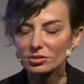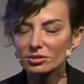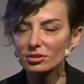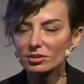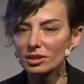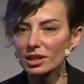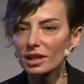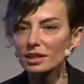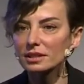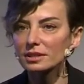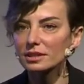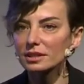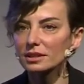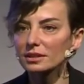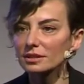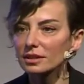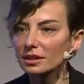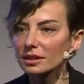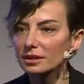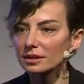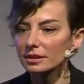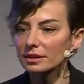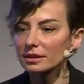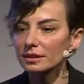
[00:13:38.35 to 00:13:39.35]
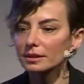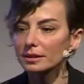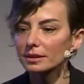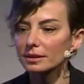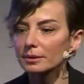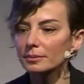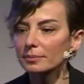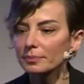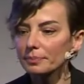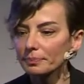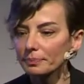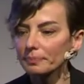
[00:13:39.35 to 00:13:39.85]
Çok gerçekten
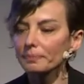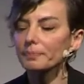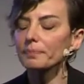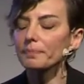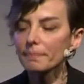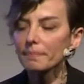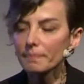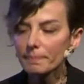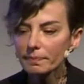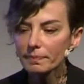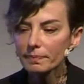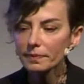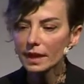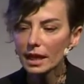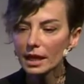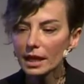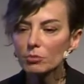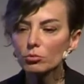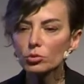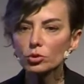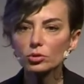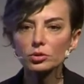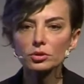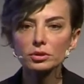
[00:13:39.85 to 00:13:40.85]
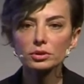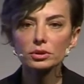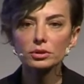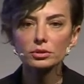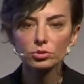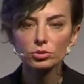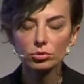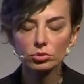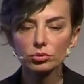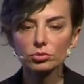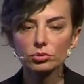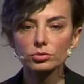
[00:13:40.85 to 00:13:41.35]
e, hem bu
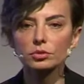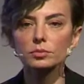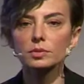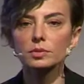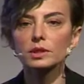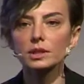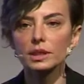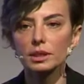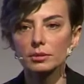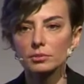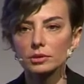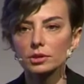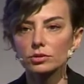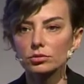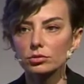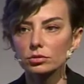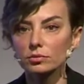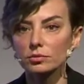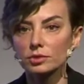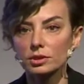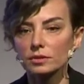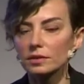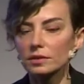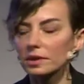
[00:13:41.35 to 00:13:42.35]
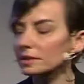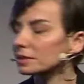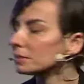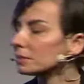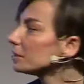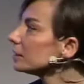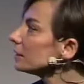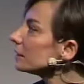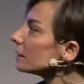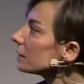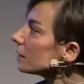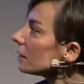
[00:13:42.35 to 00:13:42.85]
konunun çok uzmanı hem de çok mütevazı
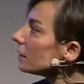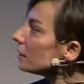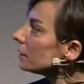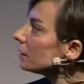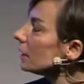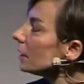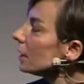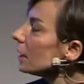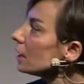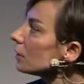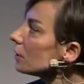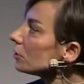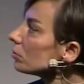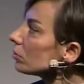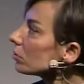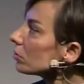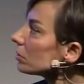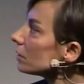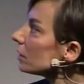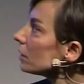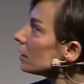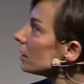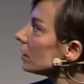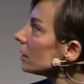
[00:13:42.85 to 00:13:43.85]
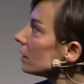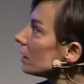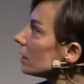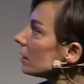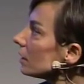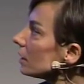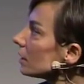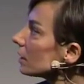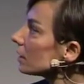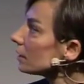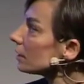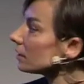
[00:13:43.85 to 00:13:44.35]
bir insan. Çok da
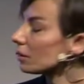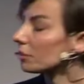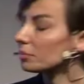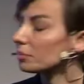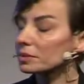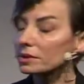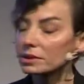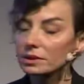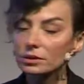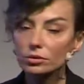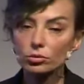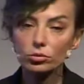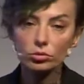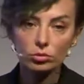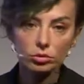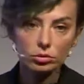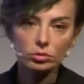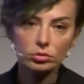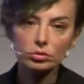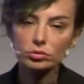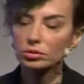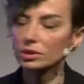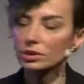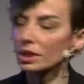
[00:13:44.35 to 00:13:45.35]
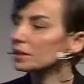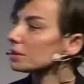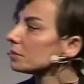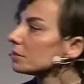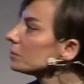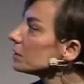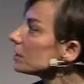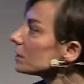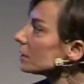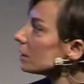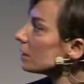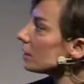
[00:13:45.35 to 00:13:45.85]
e, kitaplarını da okuduk
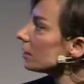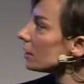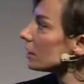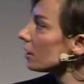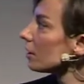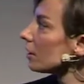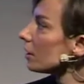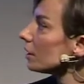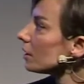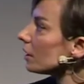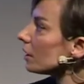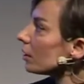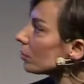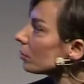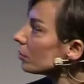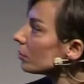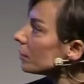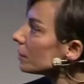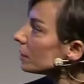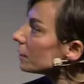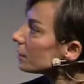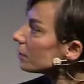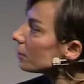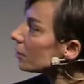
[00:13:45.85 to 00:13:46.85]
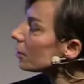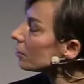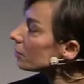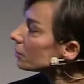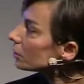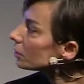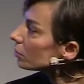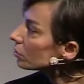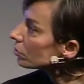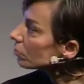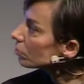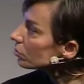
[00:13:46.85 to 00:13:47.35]
geçmişte ve hala okumaya devam
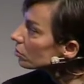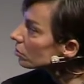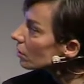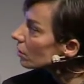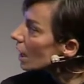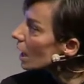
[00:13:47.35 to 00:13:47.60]
ediyoruz.